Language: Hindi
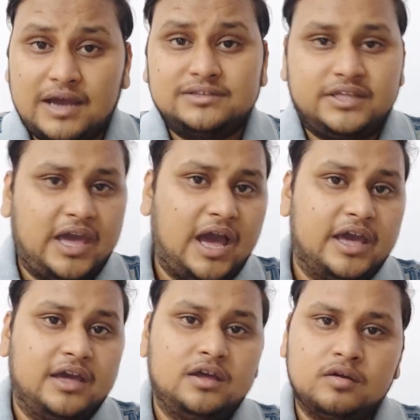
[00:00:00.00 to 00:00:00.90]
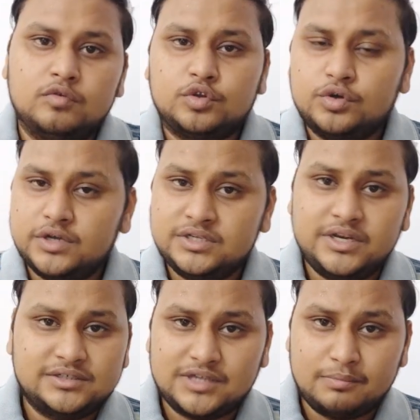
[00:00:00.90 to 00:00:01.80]
बात क्या है वो तो
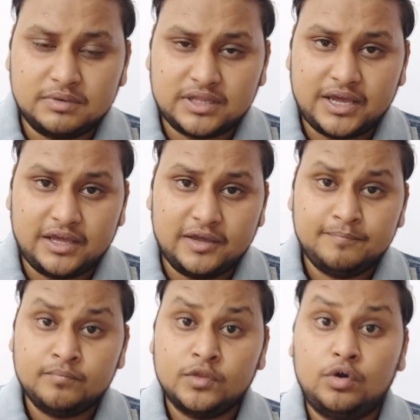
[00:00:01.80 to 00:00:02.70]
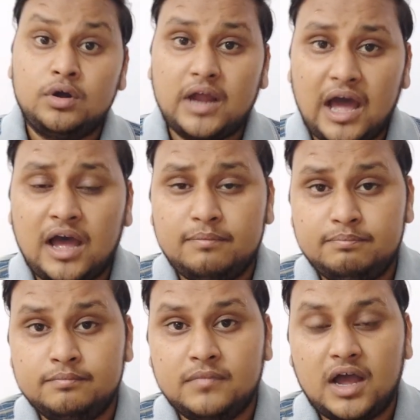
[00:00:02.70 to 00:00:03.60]
इंजीनियर साहब बताएंगे और
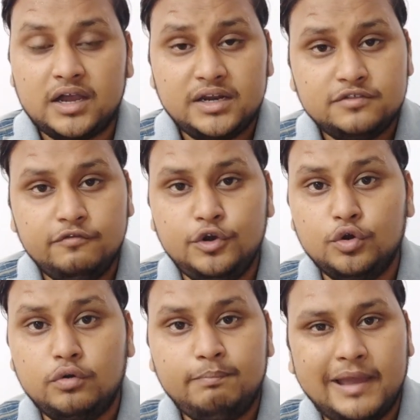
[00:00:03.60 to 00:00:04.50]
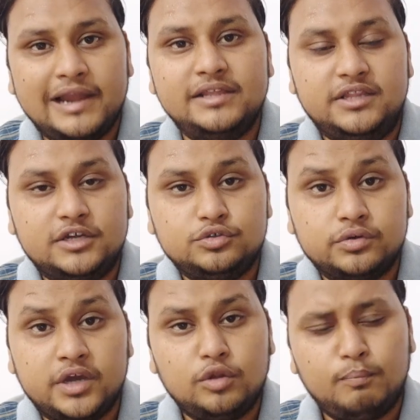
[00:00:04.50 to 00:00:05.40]
आप अगर इस वीडियो को पहले देख
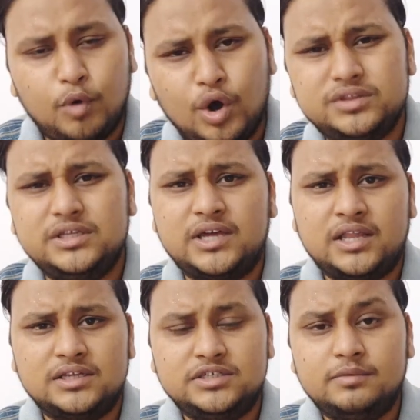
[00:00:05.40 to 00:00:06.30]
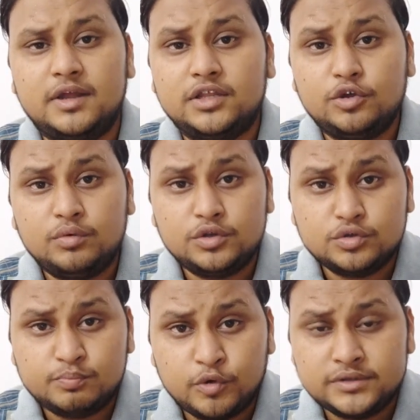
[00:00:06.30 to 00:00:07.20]
चुके हैं तो बहुत ही ज़्यादा अच्छी बात है क्योंकि
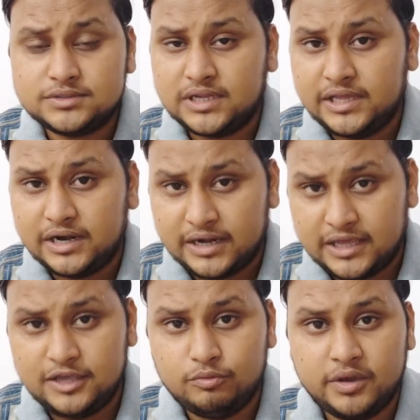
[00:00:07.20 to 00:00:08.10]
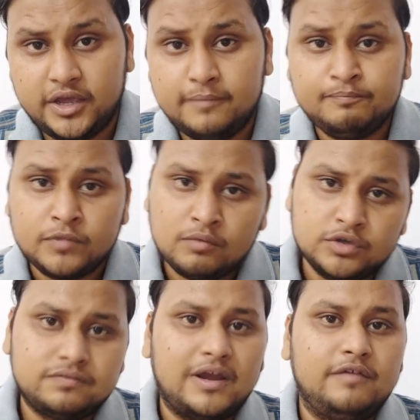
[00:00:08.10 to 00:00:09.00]
जो पॉइंट्स क्लियर नहीं हुए हैं
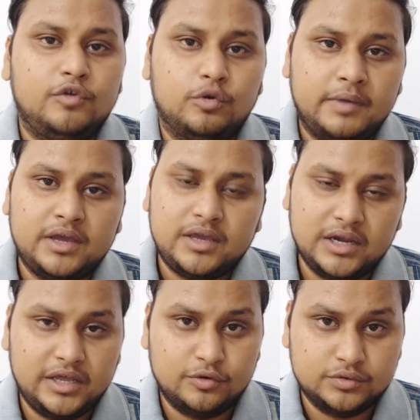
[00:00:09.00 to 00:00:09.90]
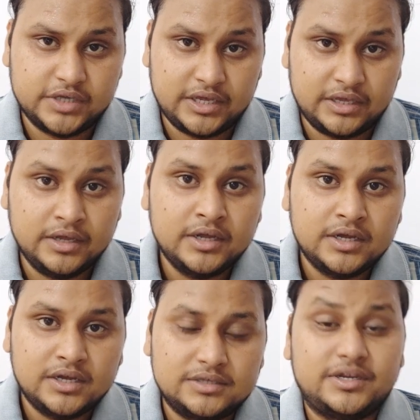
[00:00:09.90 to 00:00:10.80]
वो इस वाली वीडियो में क्लियर हो जाएंगे
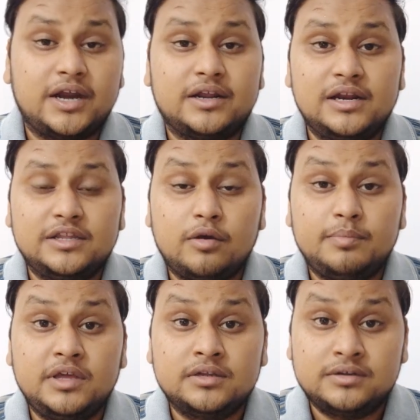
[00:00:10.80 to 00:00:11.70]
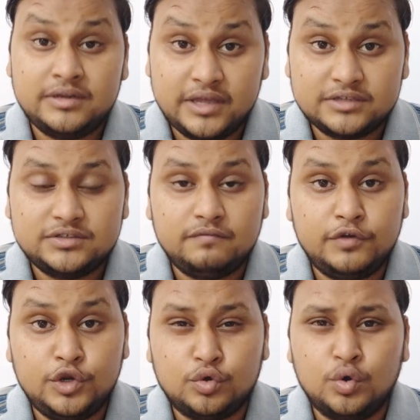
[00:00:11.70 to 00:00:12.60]
स्टार्ट कर लेते हैं अपनी रिएक्शन
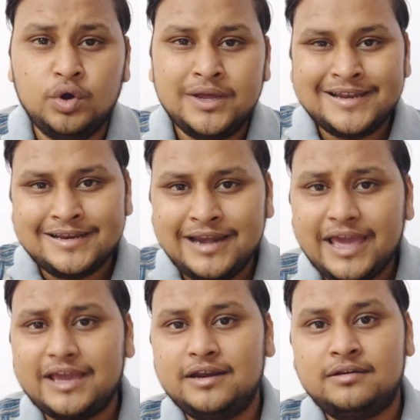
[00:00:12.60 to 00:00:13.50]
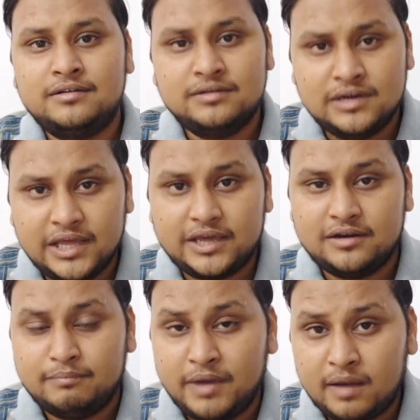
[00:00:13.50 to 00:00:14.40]
वीडियो को लेकिन
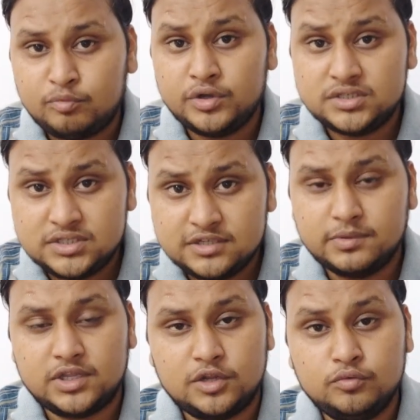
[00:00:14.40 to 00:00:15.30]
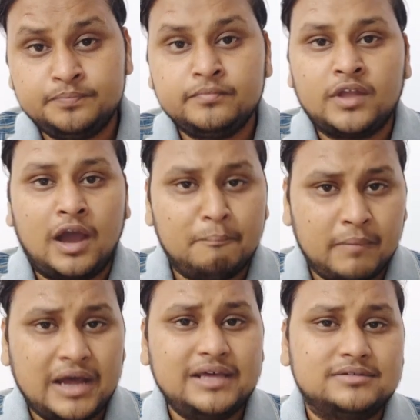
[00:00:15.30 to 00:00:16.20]
लेकिन मैं आपको एक चीज़ बता दू
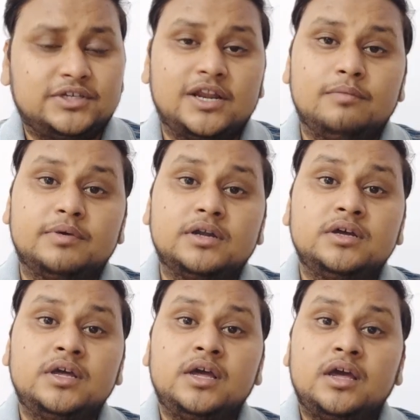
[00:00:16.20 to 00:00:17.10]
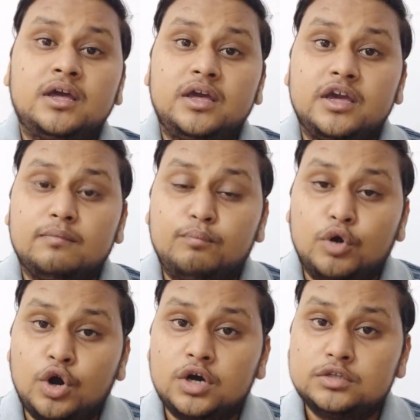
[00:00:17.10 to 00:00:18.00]
हमारे इस चैनल पर एक
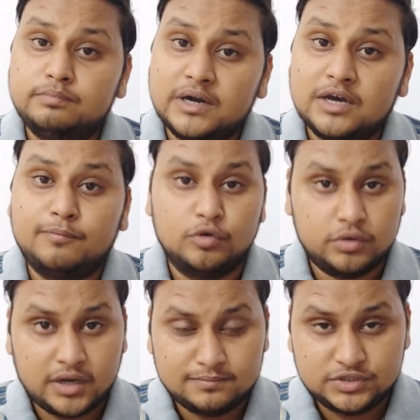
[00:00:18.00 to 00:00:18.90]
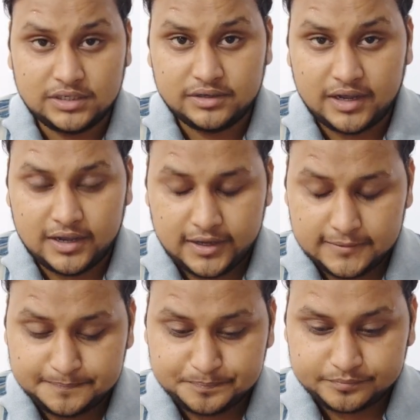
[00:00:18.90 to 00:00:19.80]
बहुत बड़ा प्रोग्राम चल रहा है